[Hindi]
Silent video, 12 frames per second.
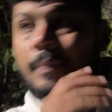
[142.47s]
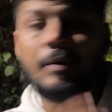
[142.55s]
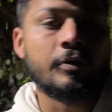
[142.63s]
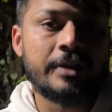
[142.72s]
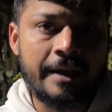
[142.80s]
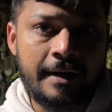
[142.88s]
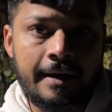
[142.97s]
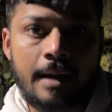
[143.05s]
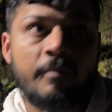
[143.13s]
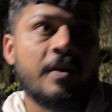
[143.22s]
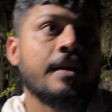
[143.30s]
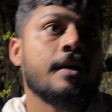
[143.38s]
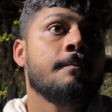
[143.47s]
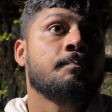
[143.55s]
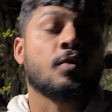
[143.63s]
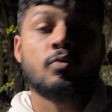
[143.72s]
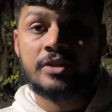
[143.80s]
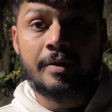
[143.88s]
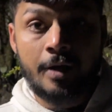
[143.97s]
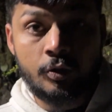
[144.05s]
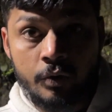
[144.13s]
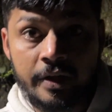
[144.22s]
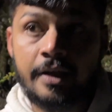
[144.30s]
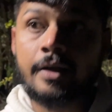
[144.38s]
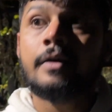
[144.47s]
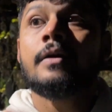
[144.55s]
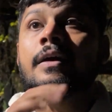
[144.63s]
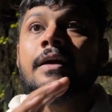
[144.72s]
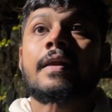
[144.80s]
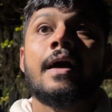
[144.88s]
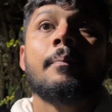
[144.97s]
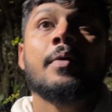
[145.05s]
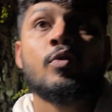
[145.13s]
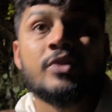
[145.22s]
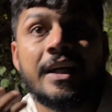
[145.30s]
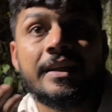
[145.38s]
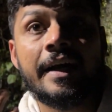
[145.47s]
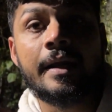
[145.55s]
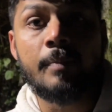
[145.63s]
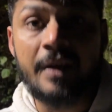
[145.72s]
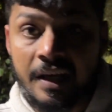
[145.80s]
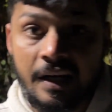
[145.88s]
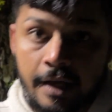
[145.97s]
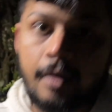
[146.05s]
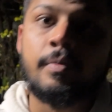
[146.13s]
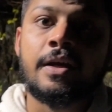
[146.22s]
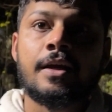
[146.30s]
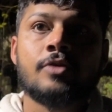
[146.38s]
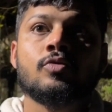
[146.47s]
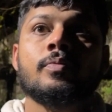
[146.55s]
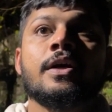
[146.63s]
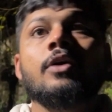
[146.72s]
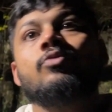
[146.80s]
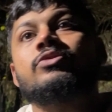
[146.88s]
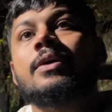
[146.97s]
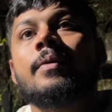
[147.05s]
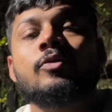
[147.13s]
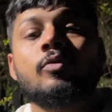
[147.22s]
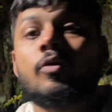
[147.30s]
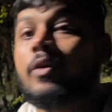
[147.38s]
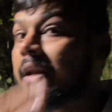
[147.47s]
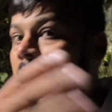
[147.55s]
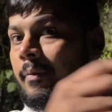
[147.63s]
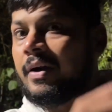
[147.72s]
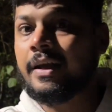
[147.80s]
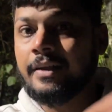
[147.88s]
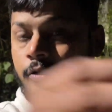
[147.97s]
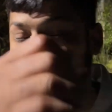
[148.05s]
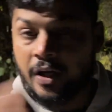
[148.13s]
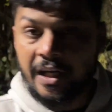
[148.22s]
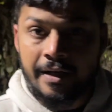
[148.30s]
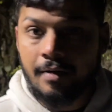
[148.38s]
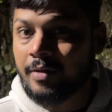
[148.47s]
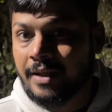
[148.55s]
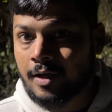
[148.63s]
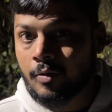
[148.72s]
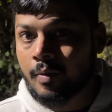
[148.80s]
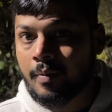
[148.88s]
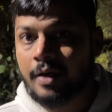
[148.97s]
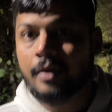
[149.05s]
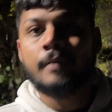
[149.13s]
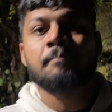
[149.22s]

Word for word: लोगों ने देख ली रैप वाली रील उसके बाद हुआ ये कि रैप है वो शायद गाड़ी बिकी नहीं बिकी है जो भी है उसके बाद उन लोगों ने रैप हटा दिया तो वाली रील भी देख लो एक बार